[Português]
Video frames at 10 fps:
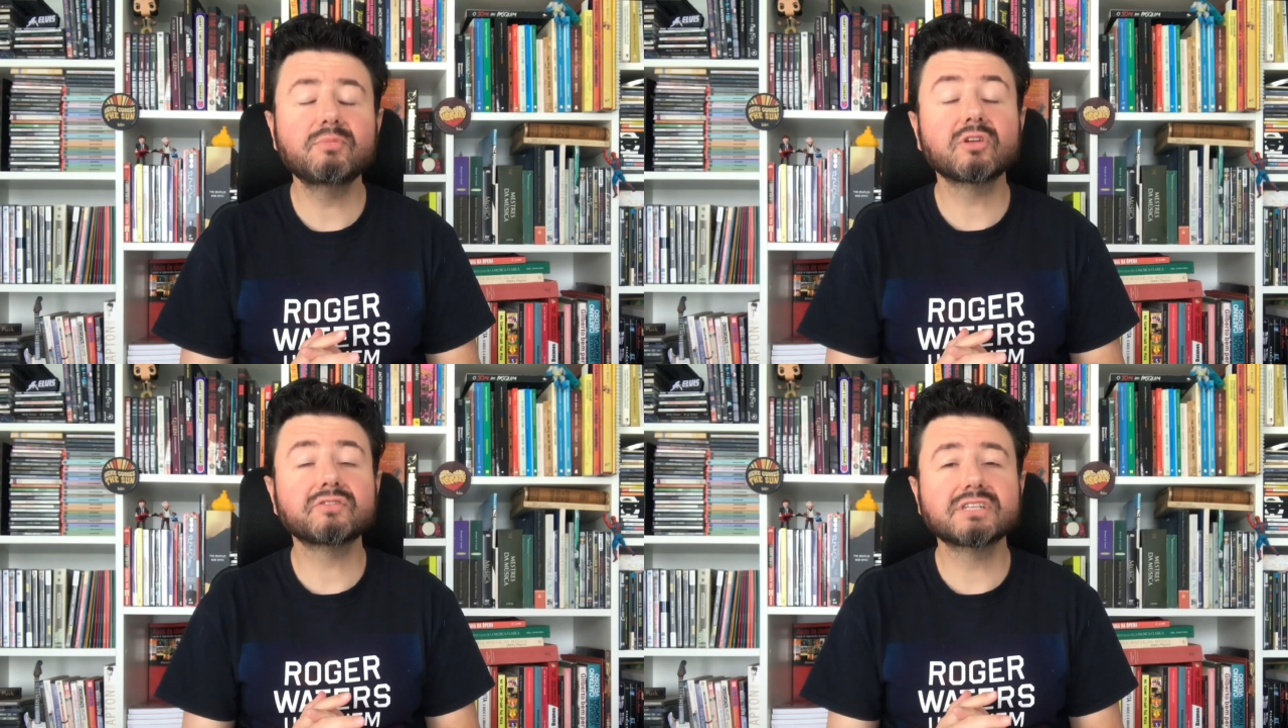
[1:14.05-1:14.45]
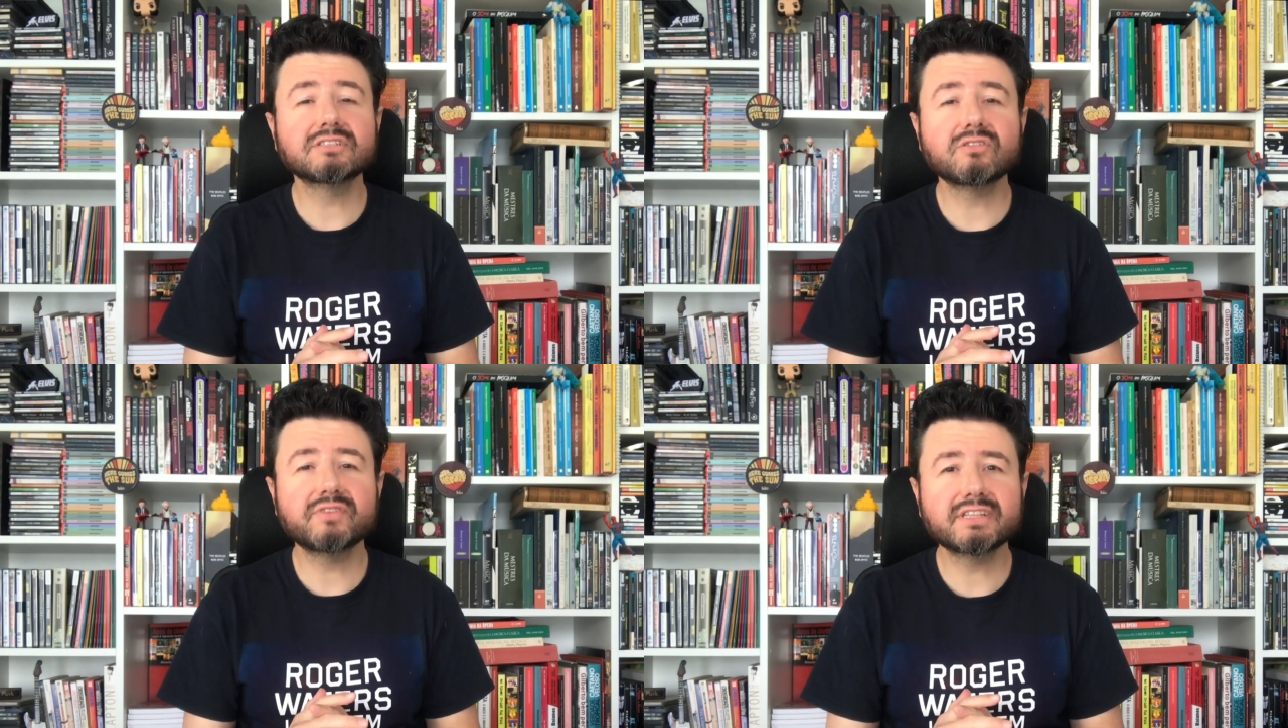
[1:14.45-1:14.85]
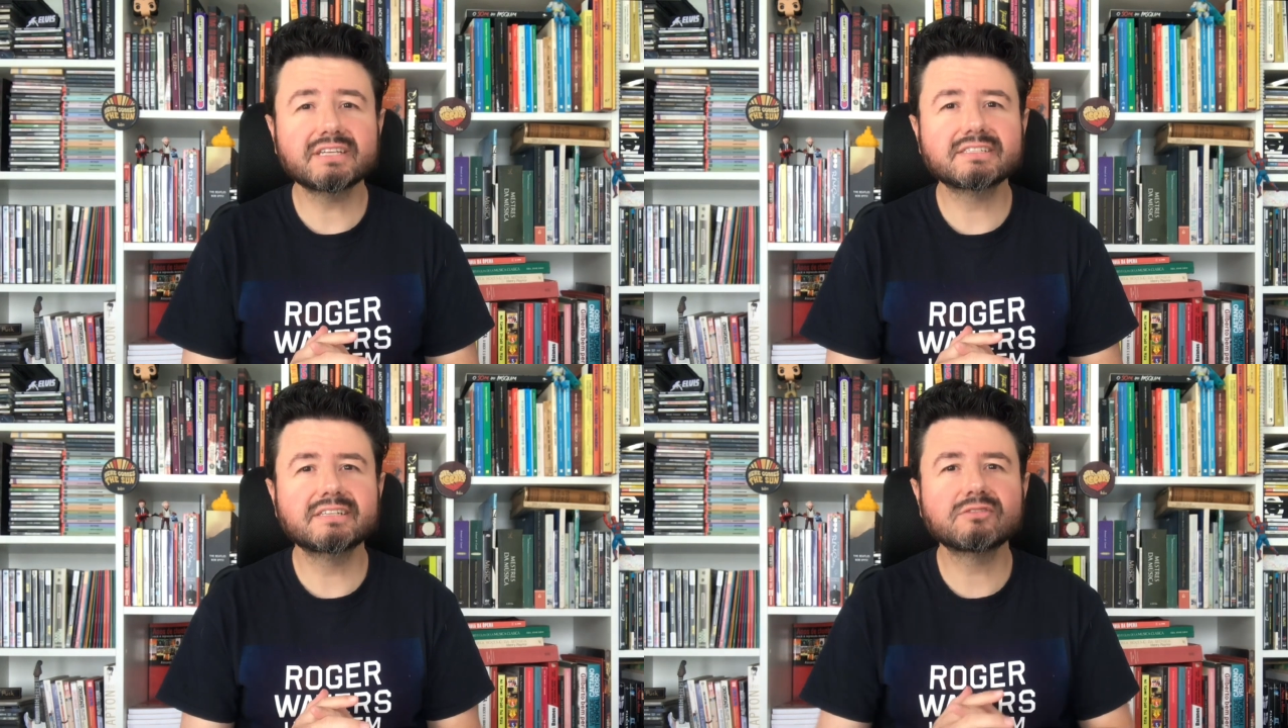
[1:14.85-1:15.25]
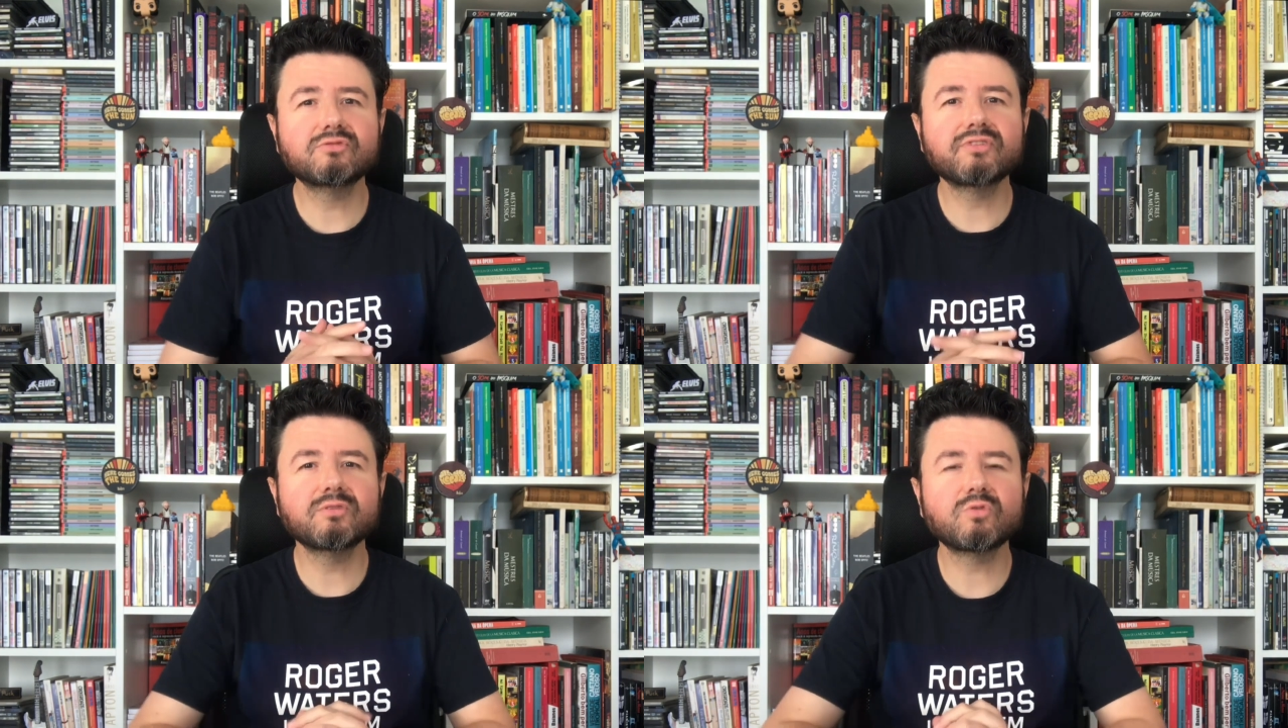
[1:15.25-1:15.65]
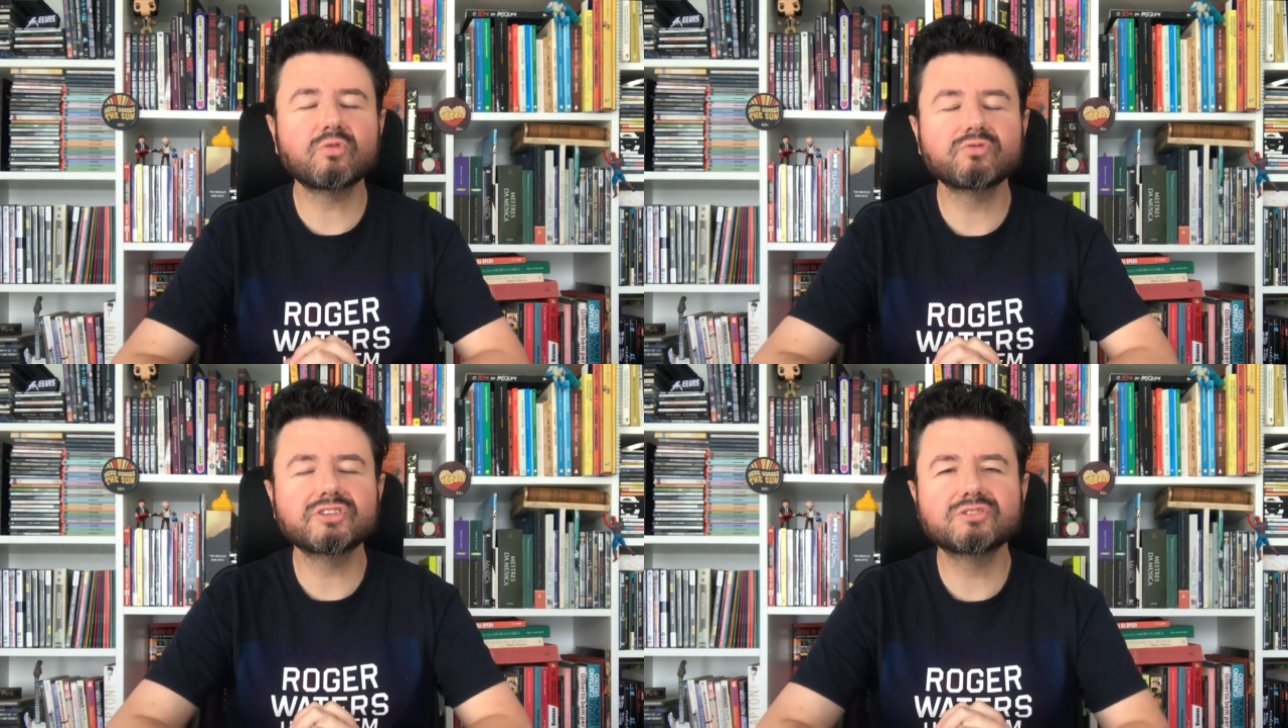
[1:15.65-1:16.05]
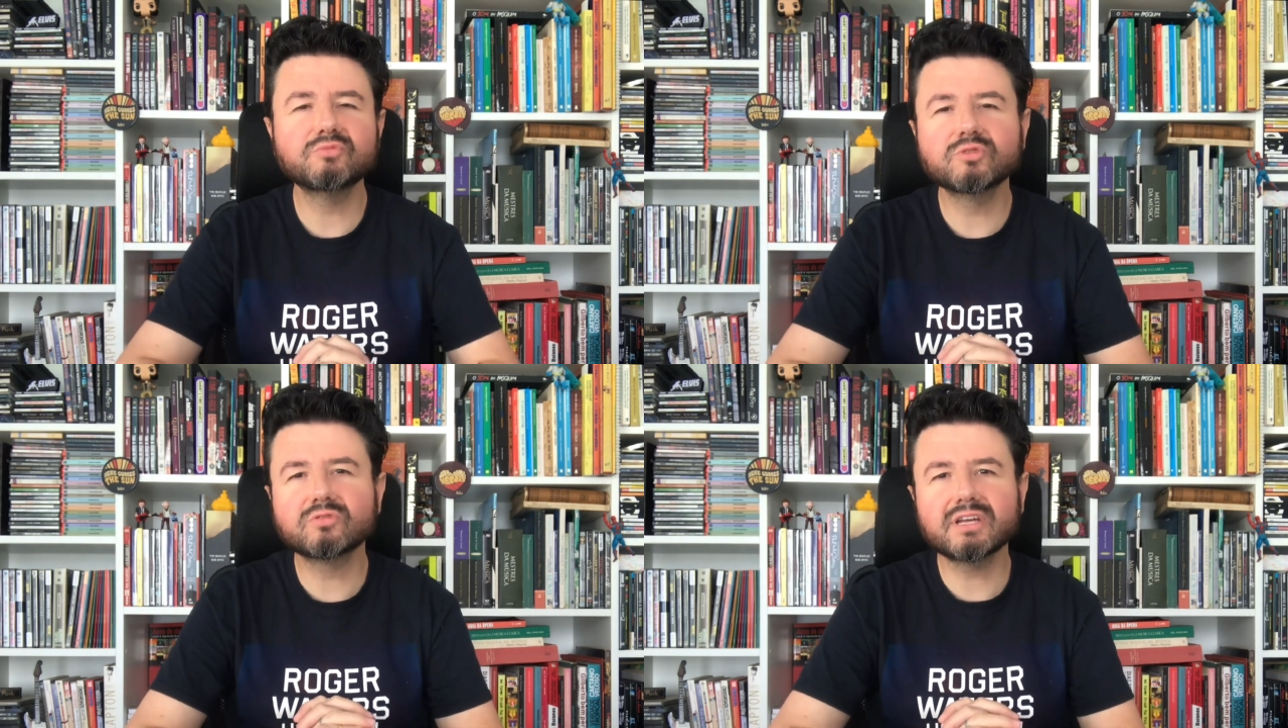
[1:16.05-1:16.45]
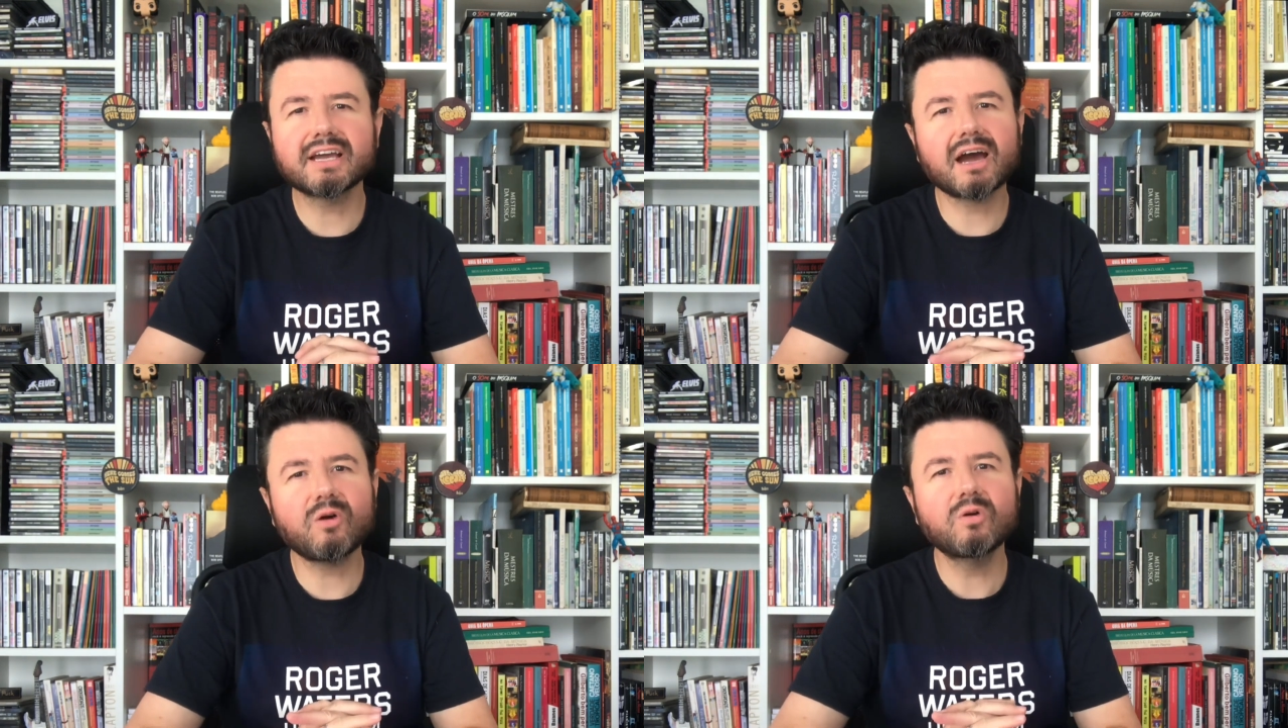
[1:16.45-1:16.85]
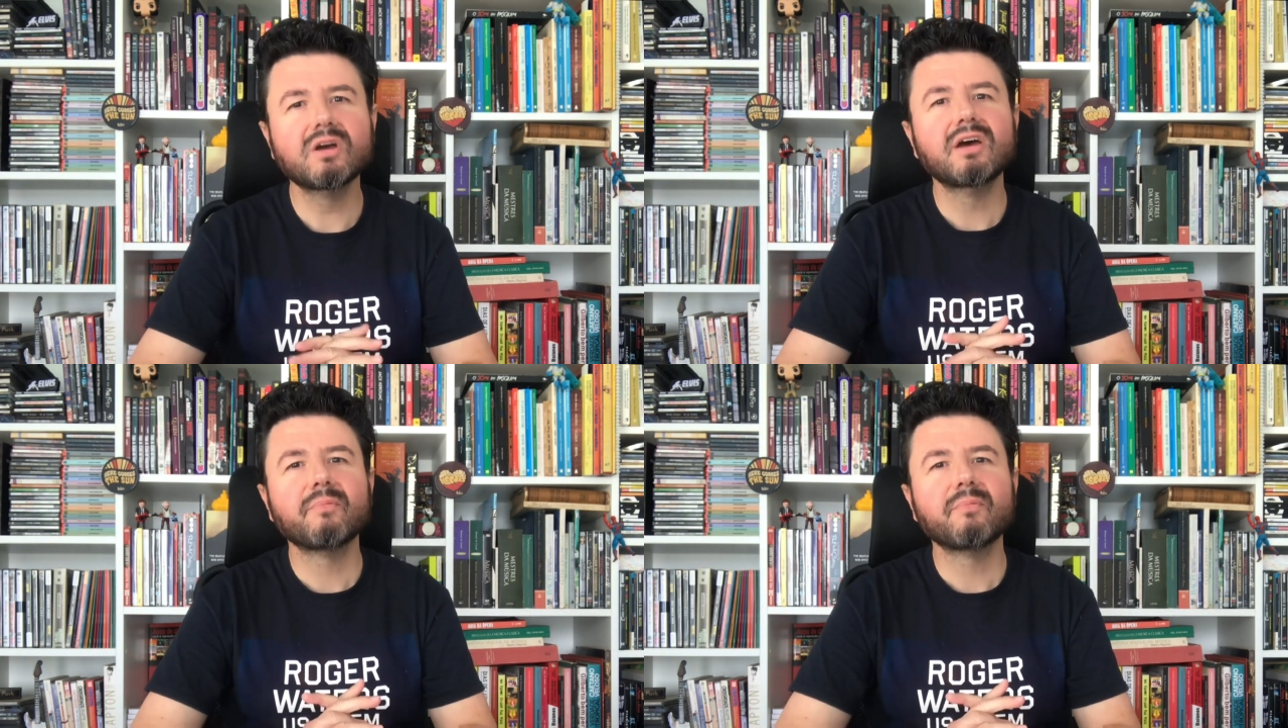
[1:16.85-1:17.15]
Em 1995 veio um convite muito legal